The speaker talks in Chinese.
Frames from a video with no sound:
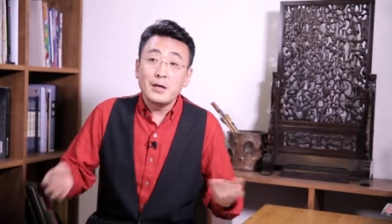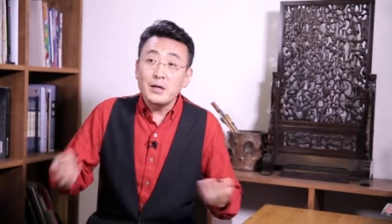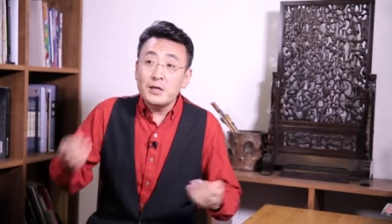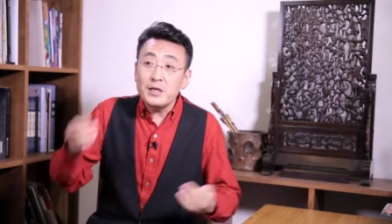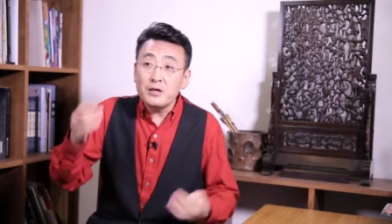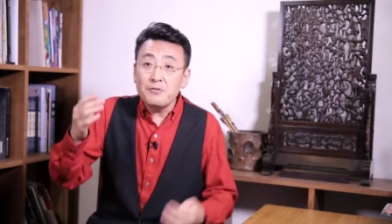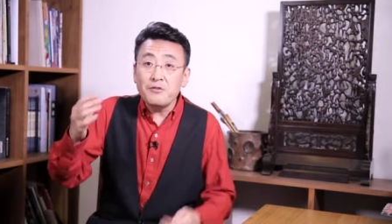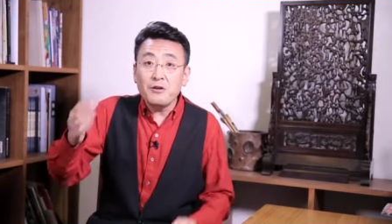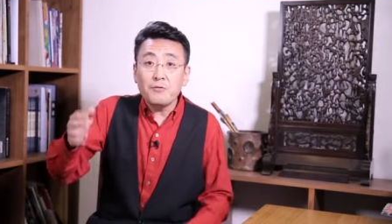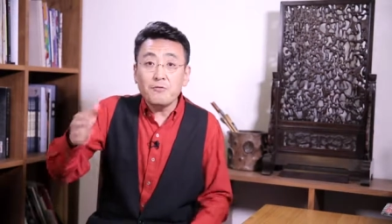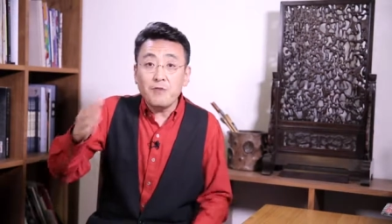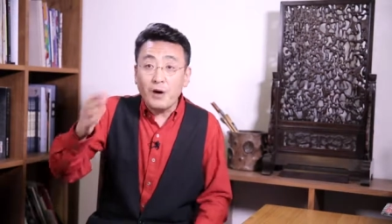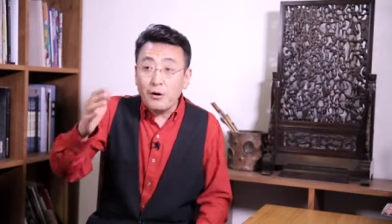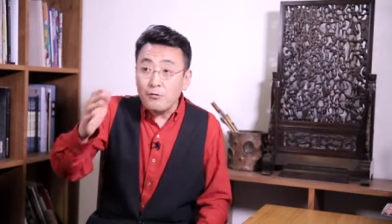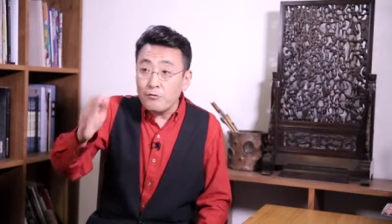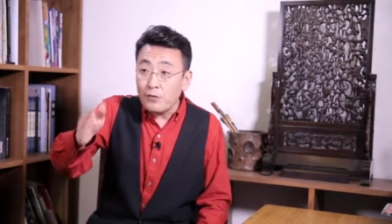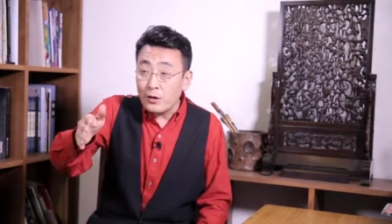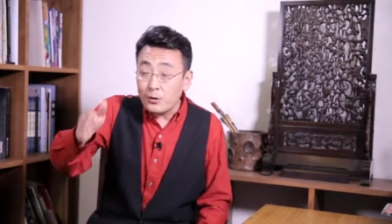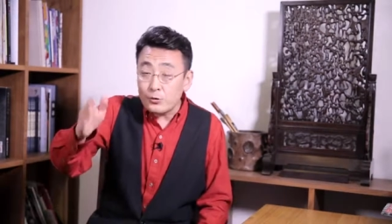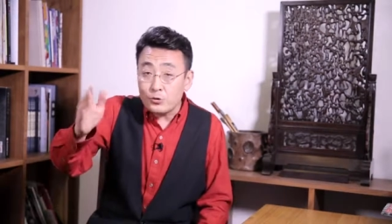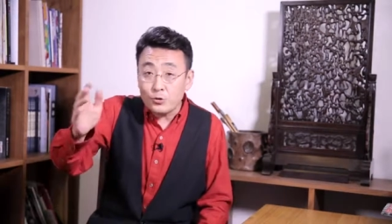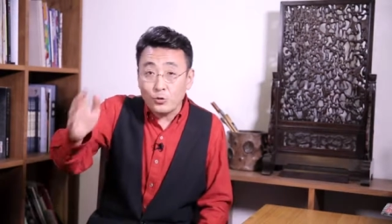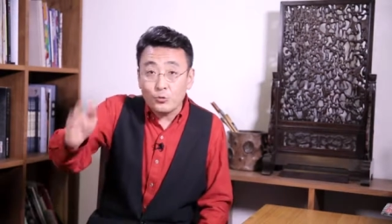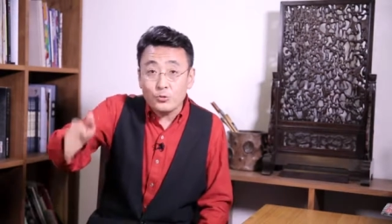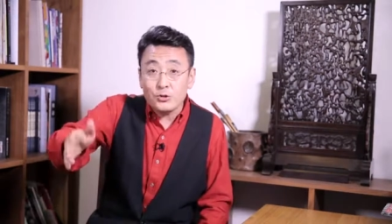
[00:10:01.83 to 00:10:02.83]
因为往
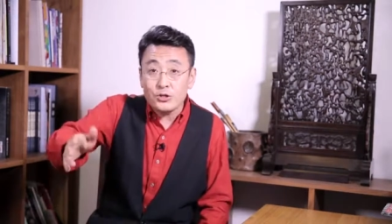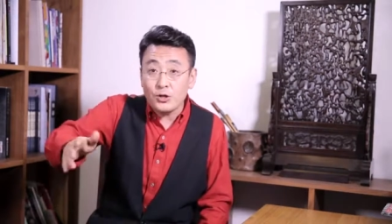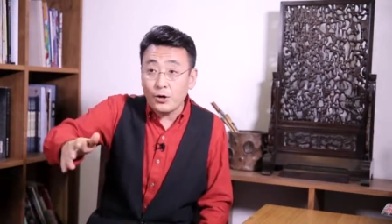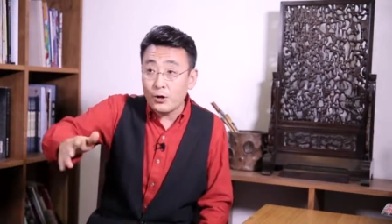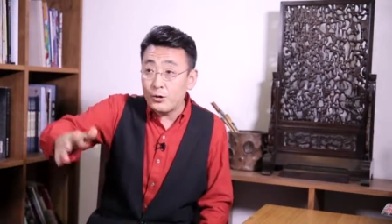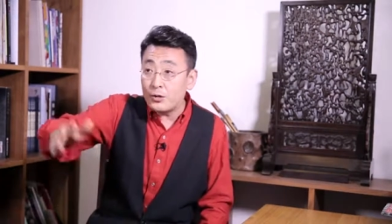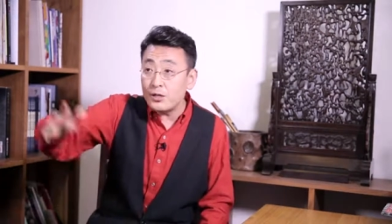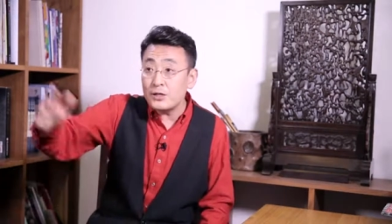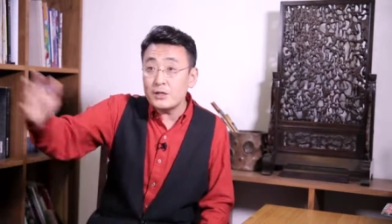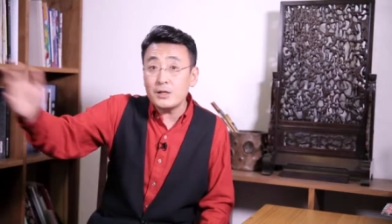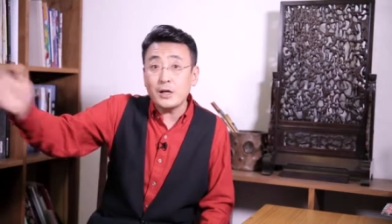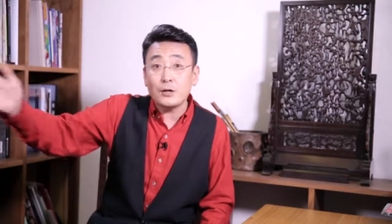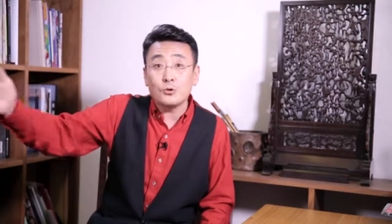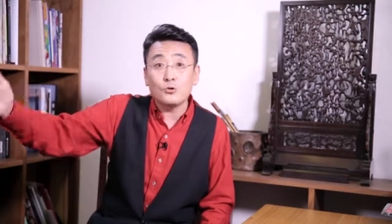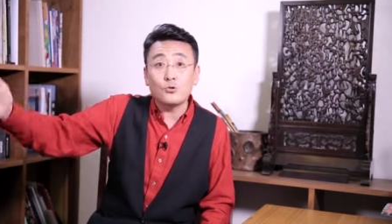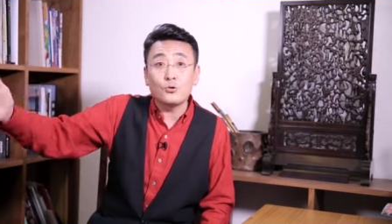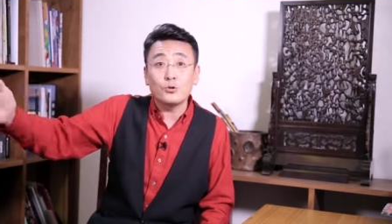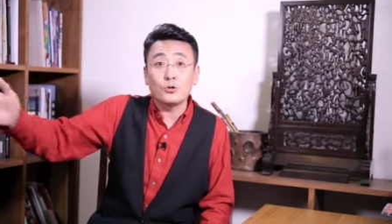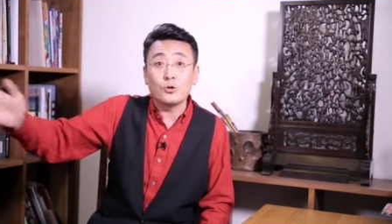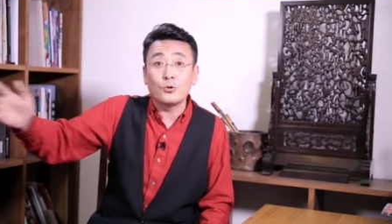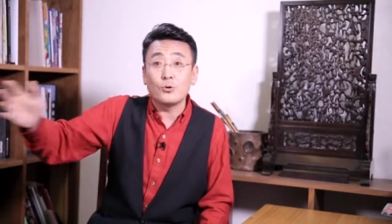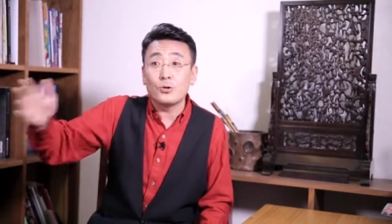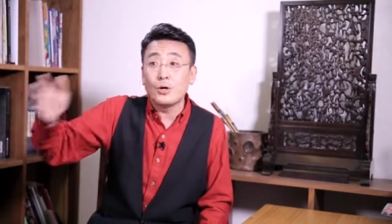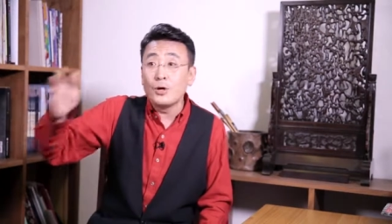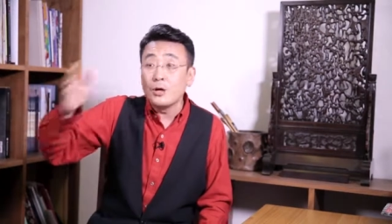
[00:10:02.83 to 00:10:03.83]
往从小离家出
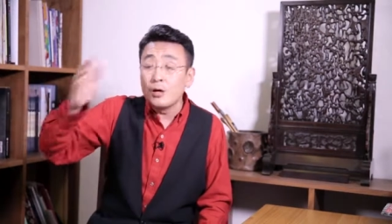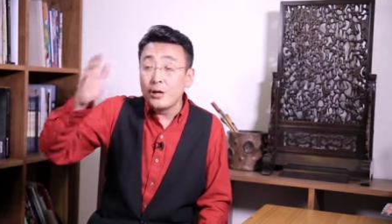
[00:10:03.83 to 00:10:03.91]
走，